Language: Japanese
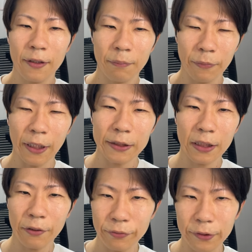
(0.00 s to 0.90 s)
もうなぜ
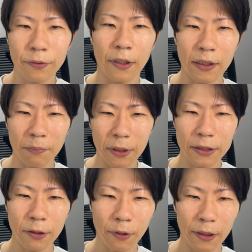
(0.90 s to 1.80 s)
か服とかにめっ
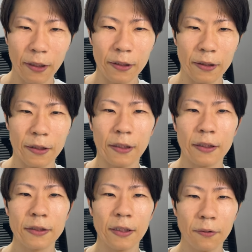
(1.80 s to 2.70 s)
ちゃお金かけてたん
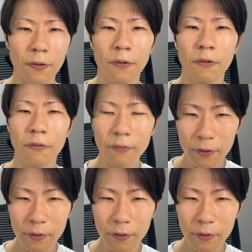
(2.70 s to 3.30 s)
ですけど、